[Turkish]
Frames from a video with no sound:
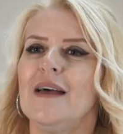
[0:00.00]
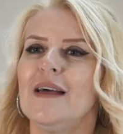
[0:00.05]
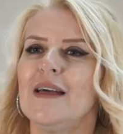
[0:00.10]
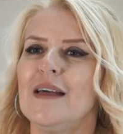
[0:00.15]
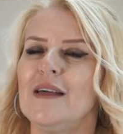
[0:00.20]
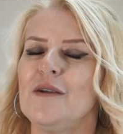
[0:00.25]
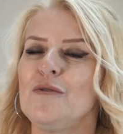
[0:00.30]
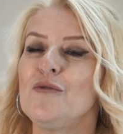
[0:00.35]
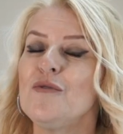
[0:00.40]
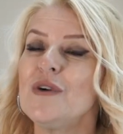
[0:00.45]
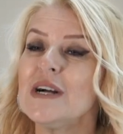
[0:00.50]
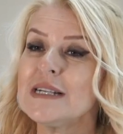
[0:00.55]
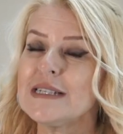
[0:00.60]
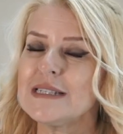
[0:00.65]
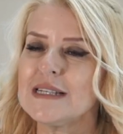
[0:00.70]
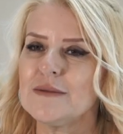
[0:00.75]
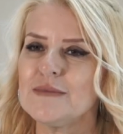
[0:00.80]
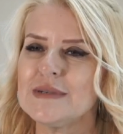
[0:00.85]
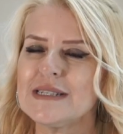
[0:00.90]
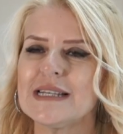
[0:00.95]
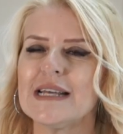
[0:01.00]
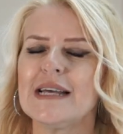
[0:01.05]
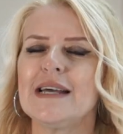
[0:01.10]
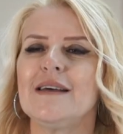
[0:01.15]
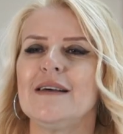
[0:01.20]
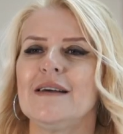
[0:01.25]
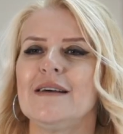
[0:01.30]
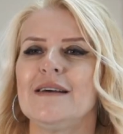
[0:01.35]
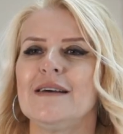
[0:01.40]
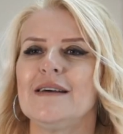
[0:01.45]
E,
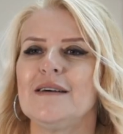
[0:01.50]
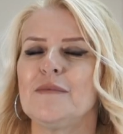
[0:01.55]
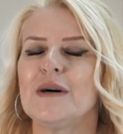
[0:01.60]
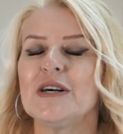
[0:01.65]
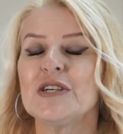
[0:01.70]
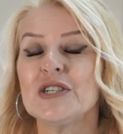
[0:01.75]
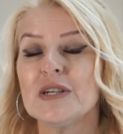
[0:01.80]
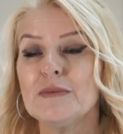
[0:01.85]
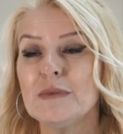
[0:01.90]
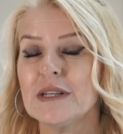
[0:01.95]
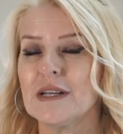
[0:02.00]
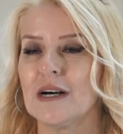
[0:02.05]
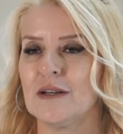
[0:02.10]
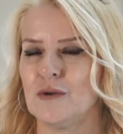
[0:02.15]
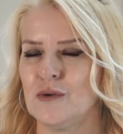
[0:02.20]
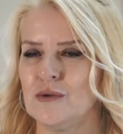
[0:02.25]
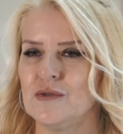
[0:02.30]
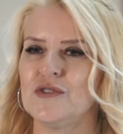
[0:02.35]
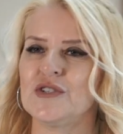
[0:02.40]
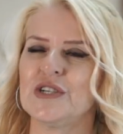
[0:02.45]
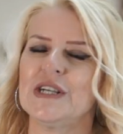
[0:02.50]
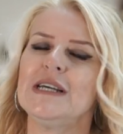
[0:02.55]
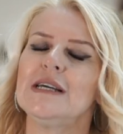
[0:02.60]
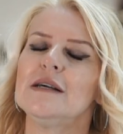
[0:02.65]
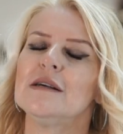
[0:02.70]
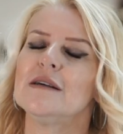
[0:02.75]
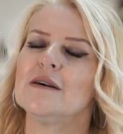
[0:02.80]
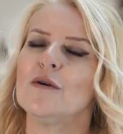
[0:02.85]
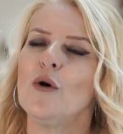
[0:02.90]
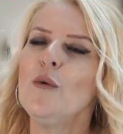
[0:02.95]
üniversitemize e, başlamadan
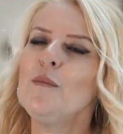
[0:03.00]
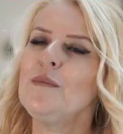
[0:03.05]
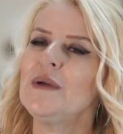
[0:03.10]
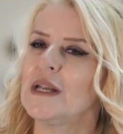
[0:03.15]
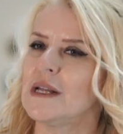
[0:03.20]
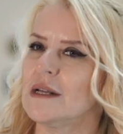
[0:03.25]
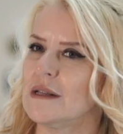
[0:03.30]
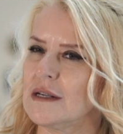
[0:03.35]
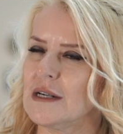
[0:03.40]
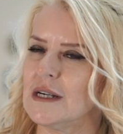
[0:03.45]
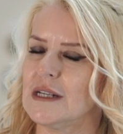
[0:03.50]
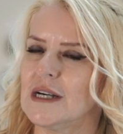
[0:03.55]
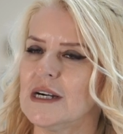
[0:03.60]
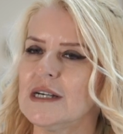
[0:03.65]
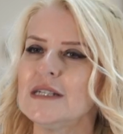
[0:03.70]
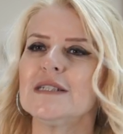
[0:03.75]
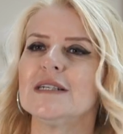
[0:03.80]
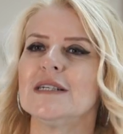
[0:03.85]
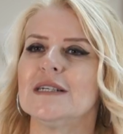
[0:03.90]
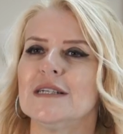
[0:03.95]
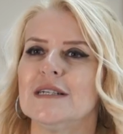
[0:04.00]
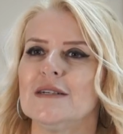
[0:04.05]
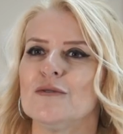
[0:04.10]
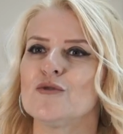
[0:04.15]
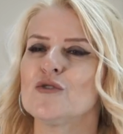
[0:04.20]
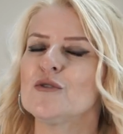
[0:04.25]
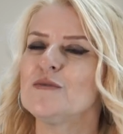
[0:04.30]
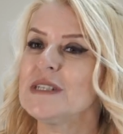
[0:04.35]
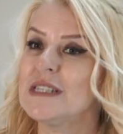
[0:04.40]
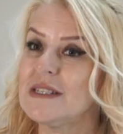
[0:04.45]
önce 11 yıl kadar e,
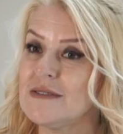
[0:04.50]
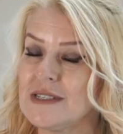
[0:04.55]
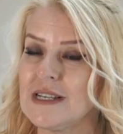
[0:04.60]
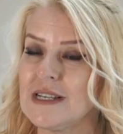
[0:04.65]
otomotiv